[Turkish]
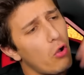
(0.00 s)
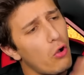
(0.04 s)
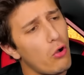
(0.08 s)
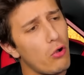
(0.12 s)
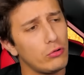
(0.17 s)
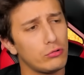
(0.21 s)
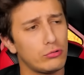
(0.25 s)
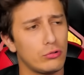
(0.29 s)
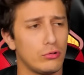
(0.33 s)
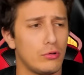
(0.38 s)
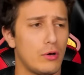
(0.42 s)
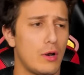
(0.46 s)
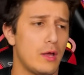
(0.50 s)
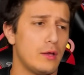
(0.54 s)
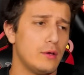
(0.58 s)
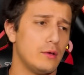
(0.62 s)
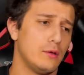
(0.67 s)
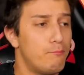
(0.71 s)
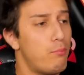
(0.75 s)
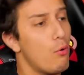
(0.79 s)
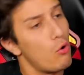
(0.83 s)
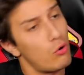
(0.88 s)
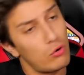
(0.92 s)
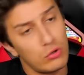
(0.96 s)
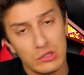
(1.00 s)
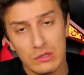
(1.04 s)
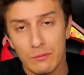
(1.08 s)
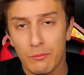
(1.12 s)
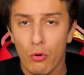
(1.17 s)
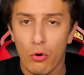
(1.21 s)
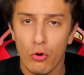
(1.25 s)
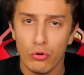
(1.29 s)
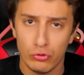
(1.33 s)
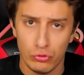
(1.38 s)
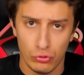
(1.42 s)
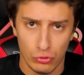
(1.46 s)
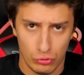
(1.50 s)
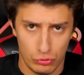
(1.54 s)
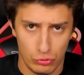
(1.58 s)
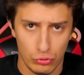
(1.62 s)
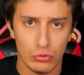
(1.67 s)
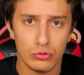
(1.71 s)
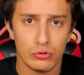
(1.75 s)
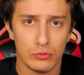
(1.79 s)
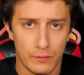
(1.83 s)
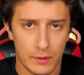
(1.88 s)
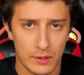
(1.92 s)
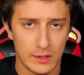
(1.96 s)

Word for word: Ne oldu lan? Bok gibi oynuyor diyordu